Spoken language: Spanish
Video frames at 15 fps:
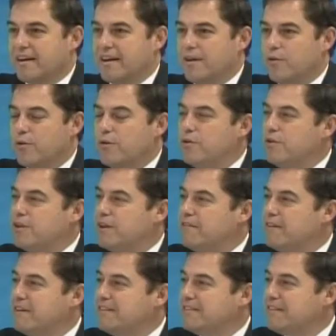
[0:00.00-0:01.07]
creo que uno
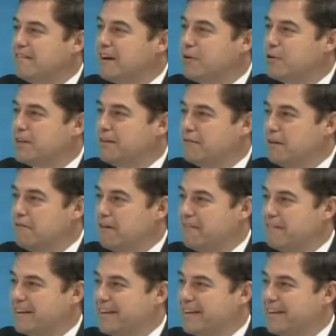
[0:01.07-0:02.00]
debe saber a dónde vive, ¿verdad?